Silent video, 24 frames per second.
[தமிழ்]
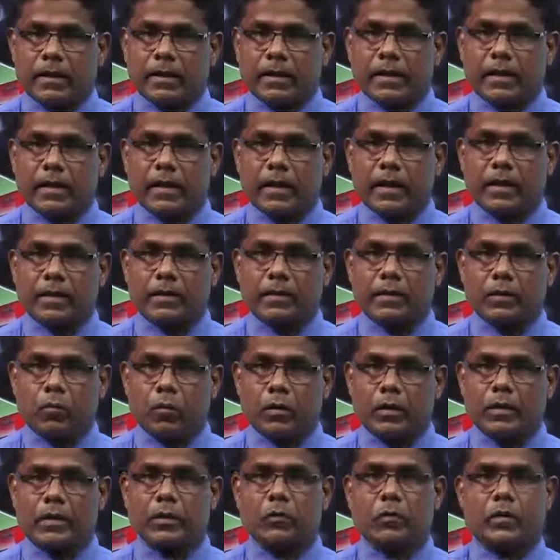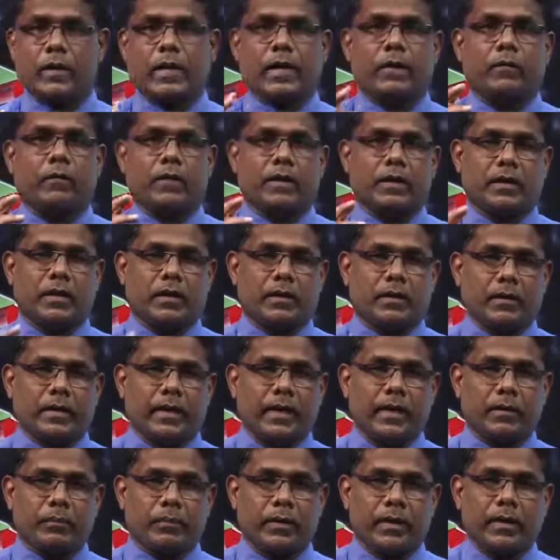இரண்டு ஒளியுடையவர்கள்
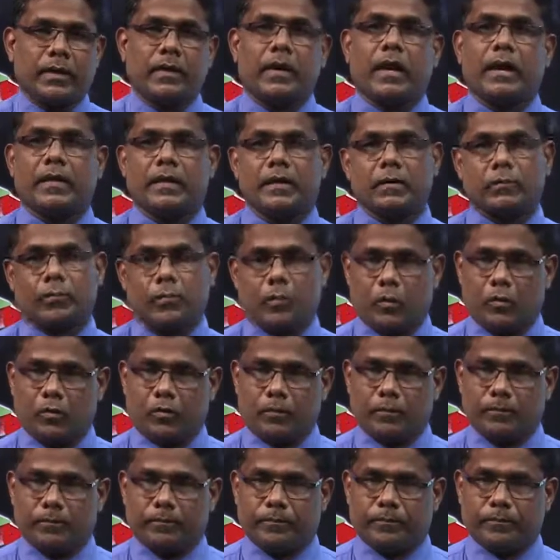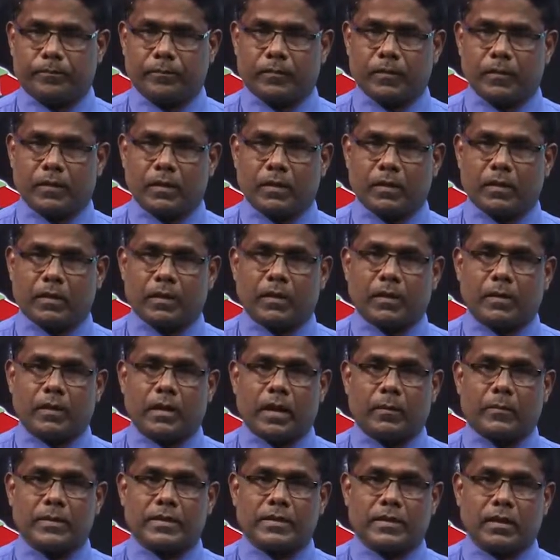என்பது அதன் பொருள்
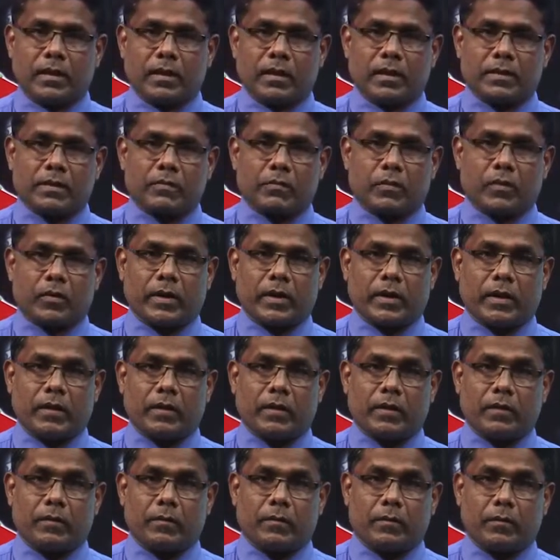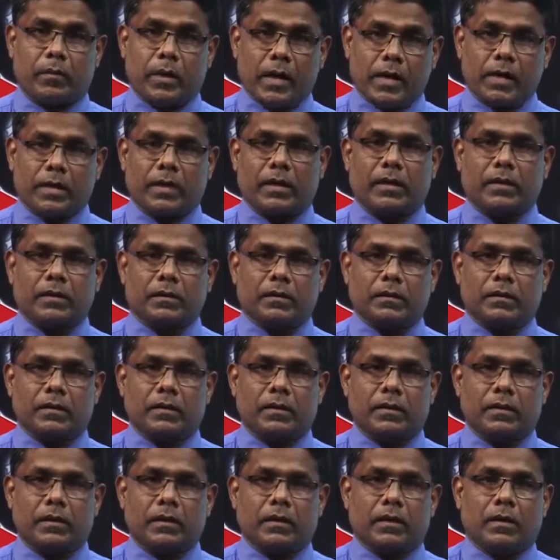நபிசுல்லாசமுடைய மகள்
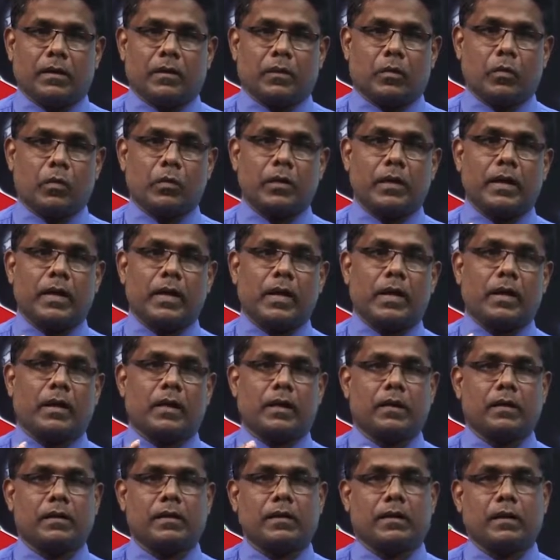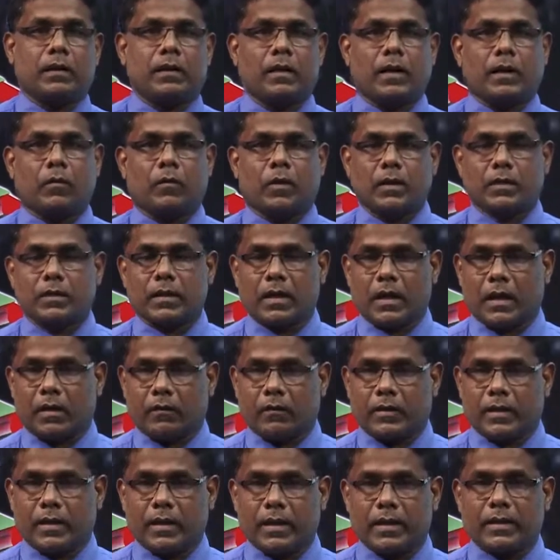ருக்கையா ரலியல்லா அன்ஹா
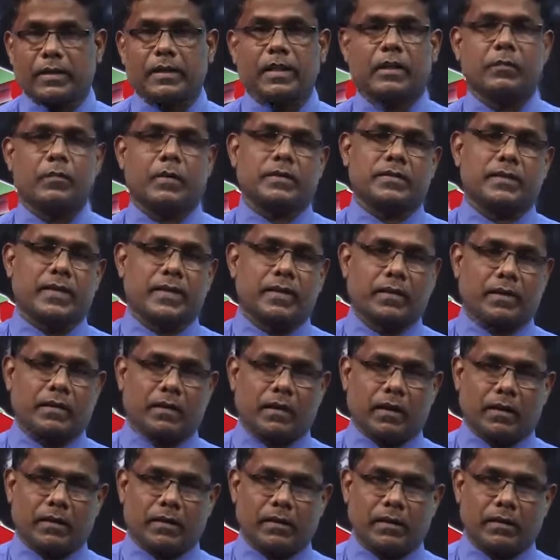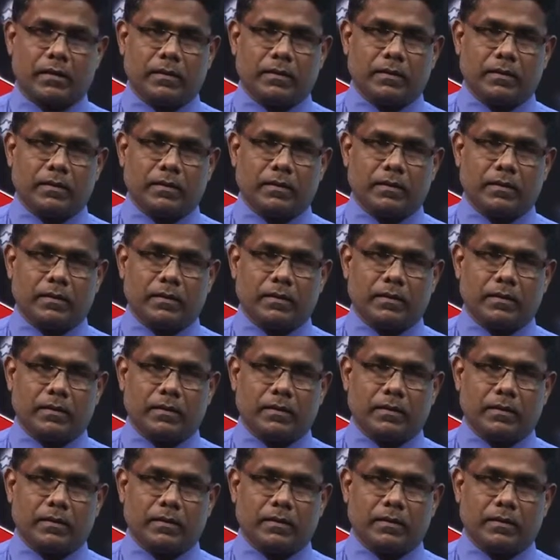அவர்களை திருமணம் செய்திருந்தார்கள்